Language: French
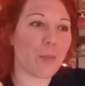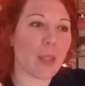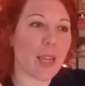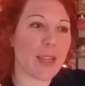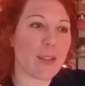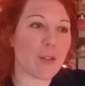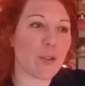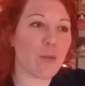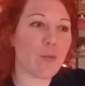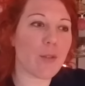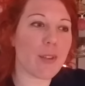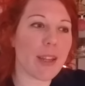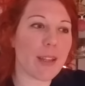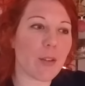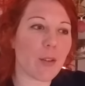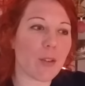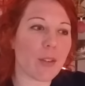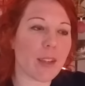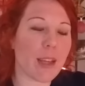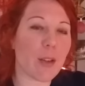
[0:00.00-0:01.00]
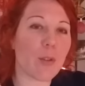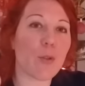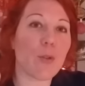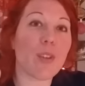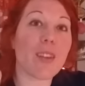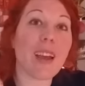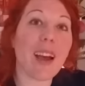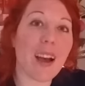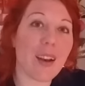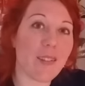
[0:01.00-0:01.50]
est-ce que vous êtes en train de
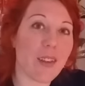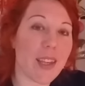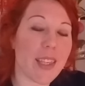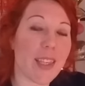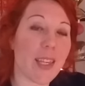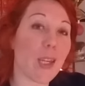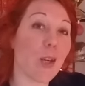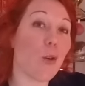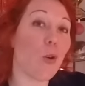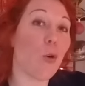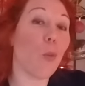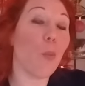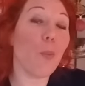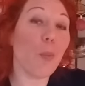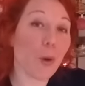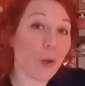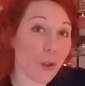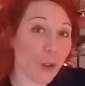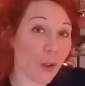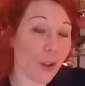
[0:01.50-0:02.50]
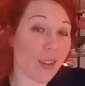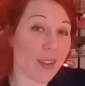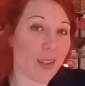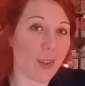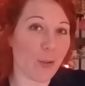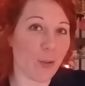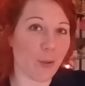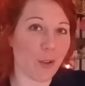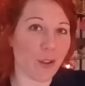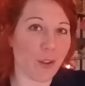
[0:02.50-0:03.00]
travailler au bonheur
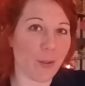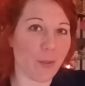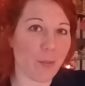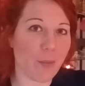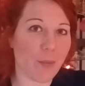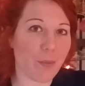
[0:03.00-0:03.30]
des autres